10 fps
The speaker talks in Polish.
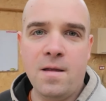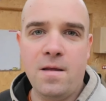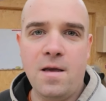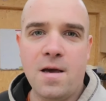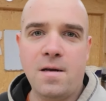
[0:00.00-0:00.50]

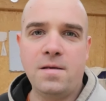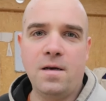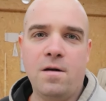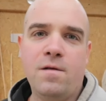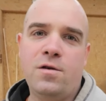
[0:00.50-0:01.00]
nie
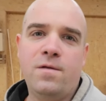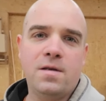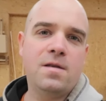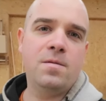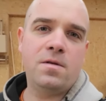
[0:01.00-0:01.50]
ryzykować
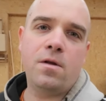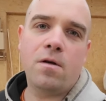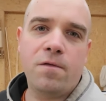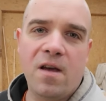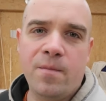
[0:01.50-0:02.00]
własnym
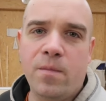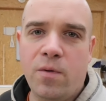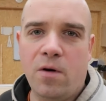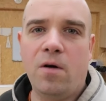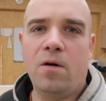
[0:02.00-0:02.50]
zdrowiem,
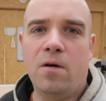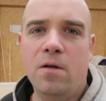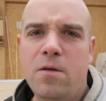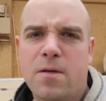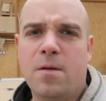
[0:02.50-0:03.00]

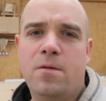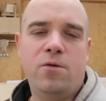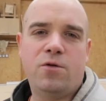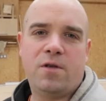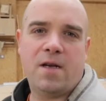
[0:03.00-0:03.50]
bo to są
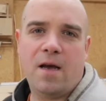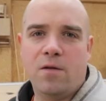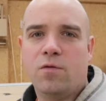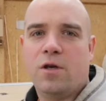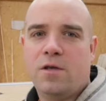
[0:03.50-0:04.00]
już
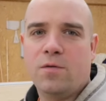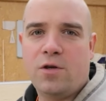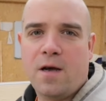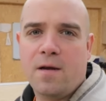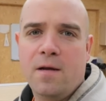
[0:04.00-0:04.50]
za duże
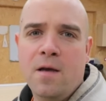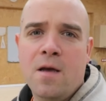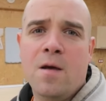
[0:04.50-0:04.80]
ciężary,